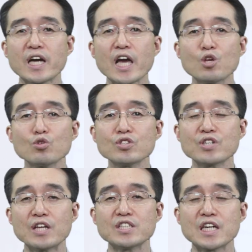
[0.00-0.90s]

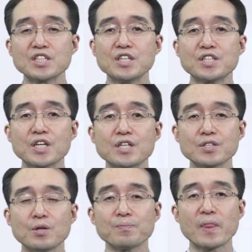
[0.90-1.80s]
카이로스라는 자신의
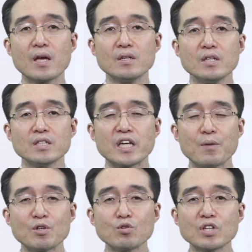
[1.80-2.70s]
책에서 자,
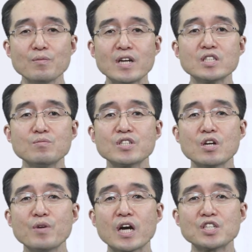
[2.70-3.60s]
에베소서 이 말씀을
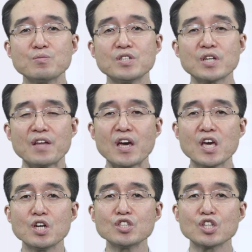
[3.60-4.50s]
설명하시면서
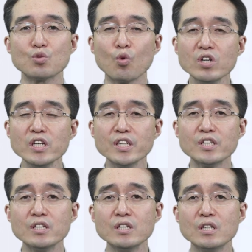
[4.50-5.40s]
하나의 영적인
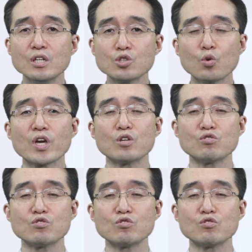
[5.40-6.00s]
원리를 소개해